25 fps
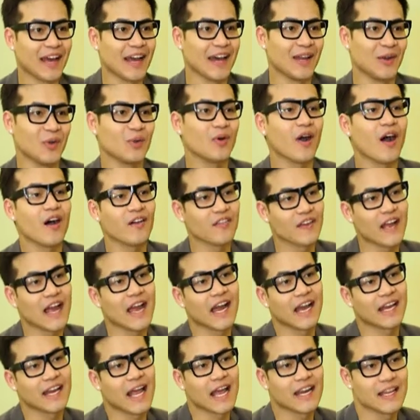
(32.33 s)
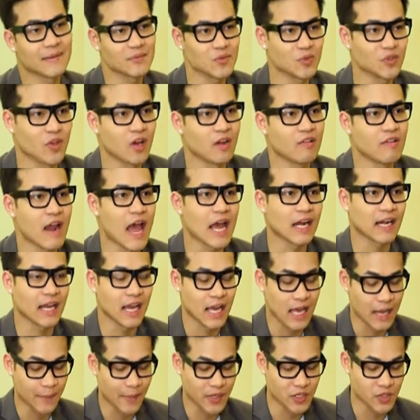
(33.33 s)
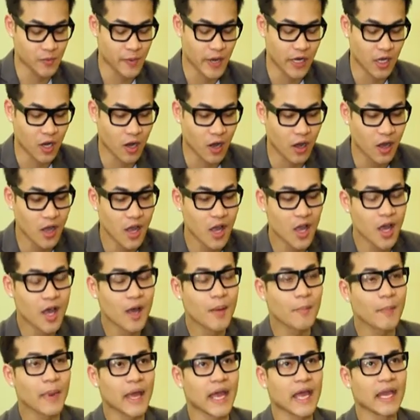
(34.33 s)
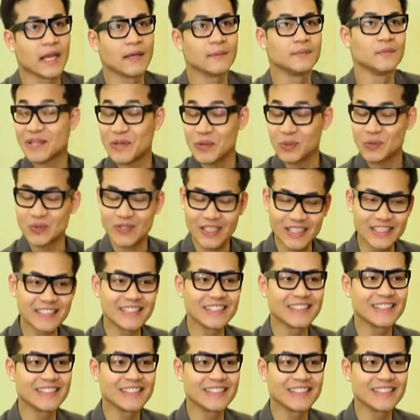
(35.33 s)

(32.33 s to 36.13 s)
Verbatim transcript: นะคะ ลูกกอล์ฟค่ะคณะทิพย์สุนทรรักนะคะ ปัจจุบันก็เป็นติวเตอ